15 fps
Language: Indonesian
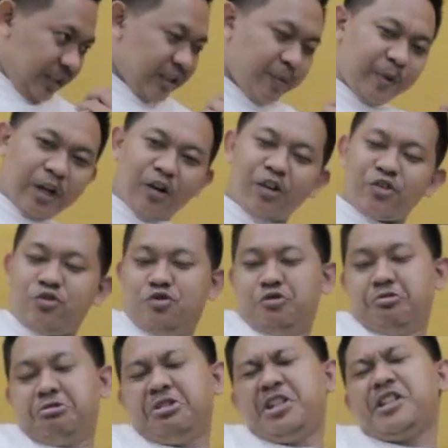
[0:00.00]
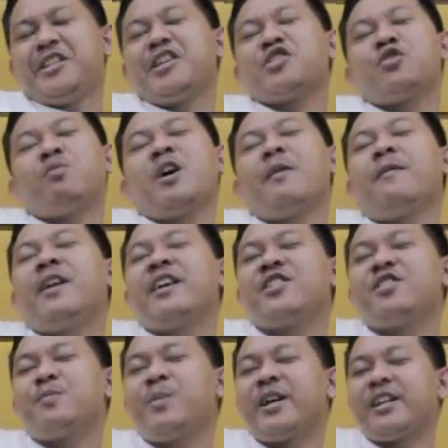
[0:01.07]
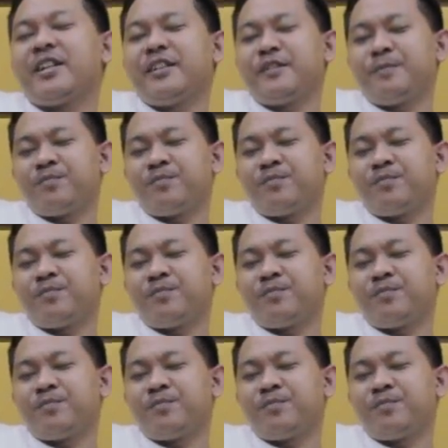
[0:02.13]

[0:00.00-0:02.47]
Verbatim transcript: Tapi kalau kita coba flashback,